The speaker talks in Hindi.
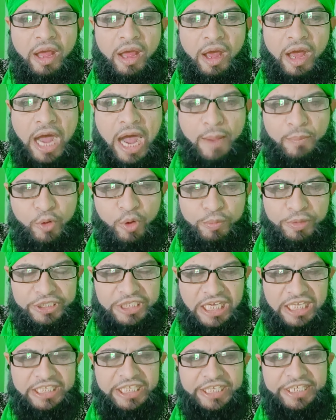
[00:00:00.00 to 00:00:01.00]
आपको
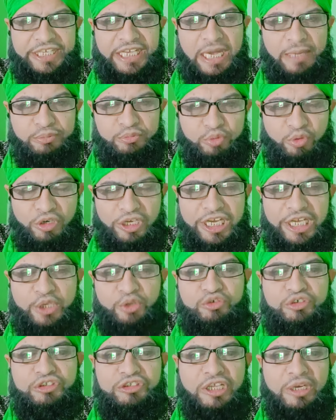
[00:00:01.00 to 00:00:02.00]
बता दे कि आप सुन लें कि
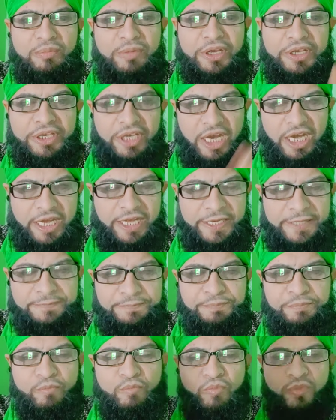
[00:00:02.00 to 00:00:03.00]
उसके दिल में क्या है
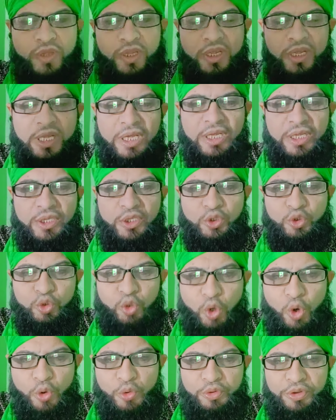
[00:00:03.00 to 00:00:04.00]

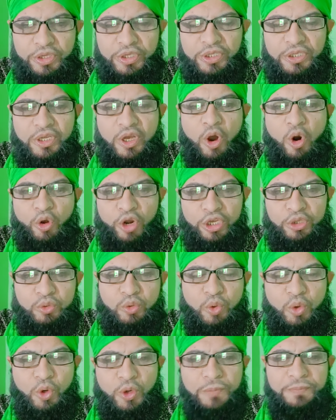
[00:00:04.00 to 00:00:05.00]
सो हुई औरत
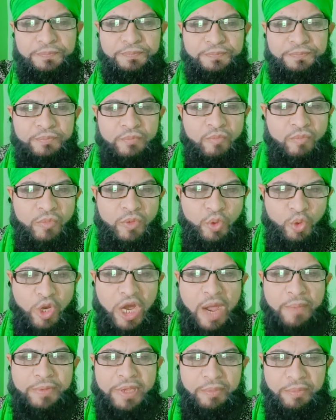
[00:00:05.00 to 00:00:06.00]
को जो
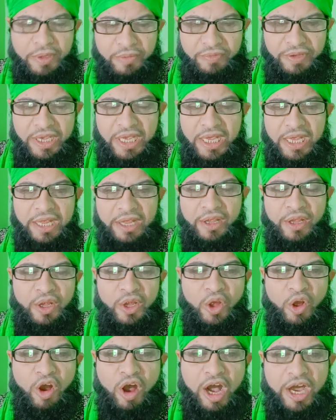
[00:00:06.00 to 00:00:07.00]
आपकी बीवी है
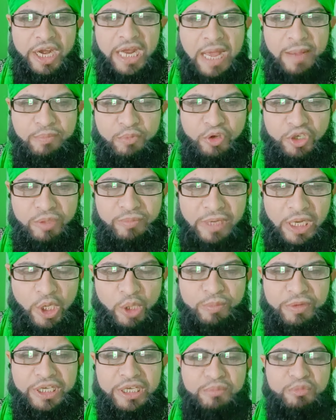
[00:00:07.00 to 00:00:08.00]
अगर आपको ये
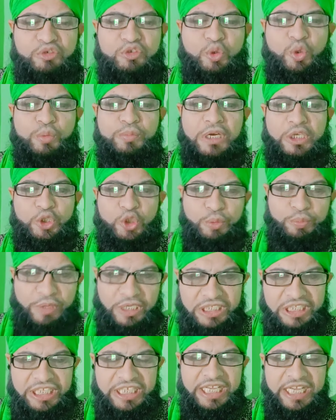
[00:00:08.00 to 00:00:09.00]
मालूम है कि मुझसे कोई बात
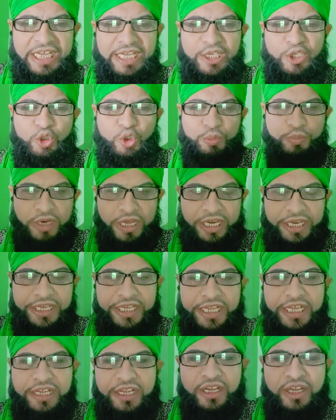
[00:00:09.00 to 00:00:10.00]
छुपाती है या छुपा रही
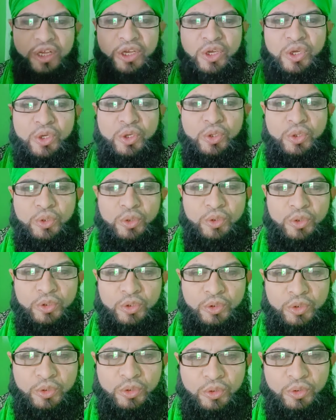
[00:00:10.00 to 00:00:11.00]
है
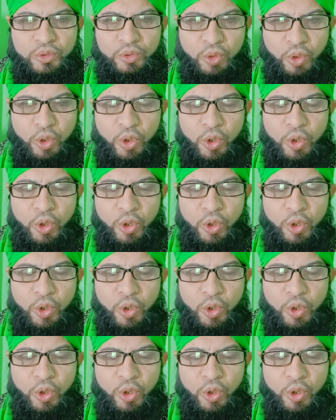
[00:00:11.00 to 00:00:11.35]
तो